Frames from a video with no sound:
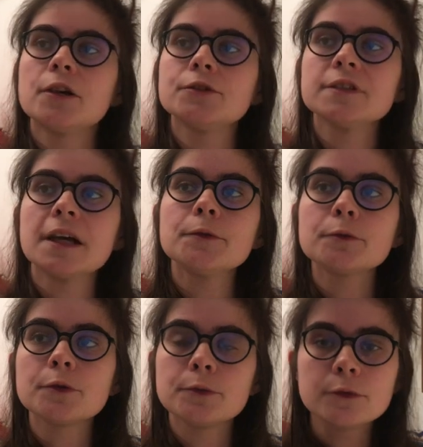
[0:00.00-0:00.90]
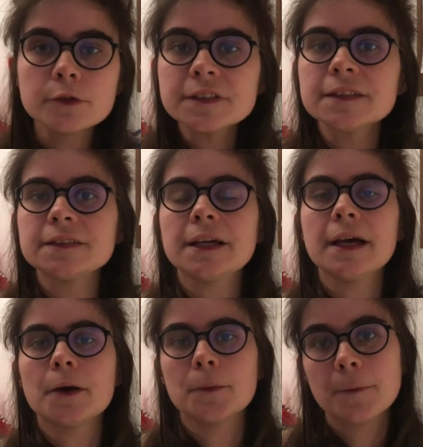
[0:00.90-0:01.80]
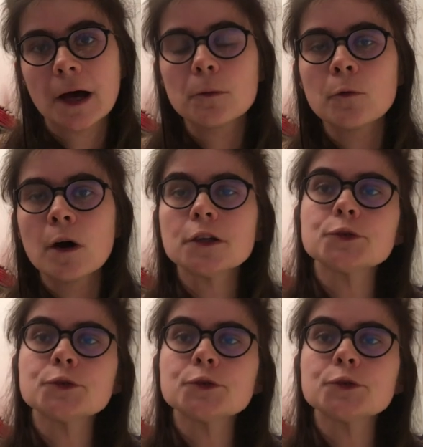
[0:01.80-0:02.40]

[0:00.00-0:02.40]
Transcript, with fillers: ce sera donc deux essais par mois.